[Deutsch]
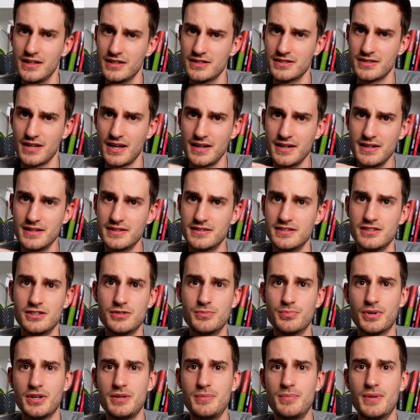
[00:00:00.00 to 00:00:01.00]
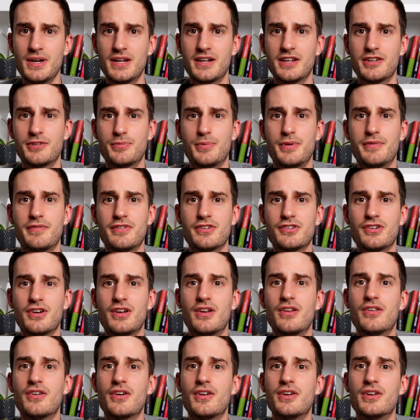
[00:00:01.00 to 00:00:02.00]
Es handelt sich primär, dass man
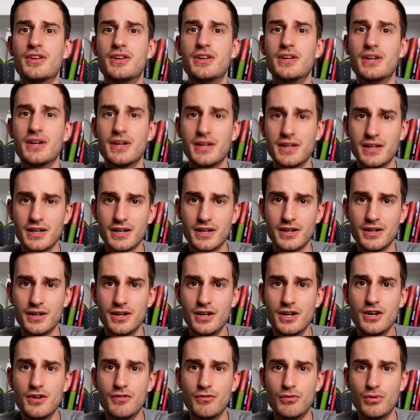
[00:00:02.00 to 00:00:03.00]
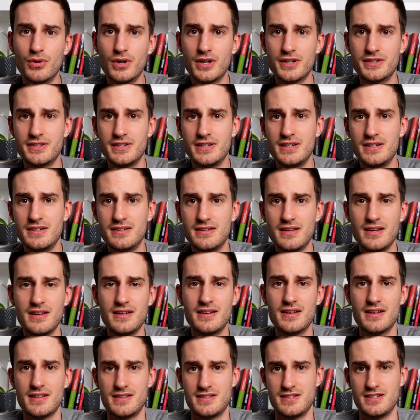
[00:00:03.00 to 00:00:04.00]
wahrscheinlich eine geringere Volatilität
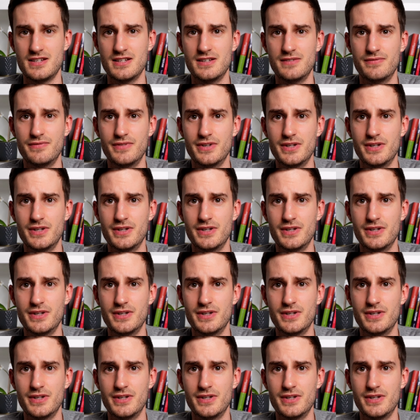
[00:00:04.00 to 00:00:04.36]
erzielen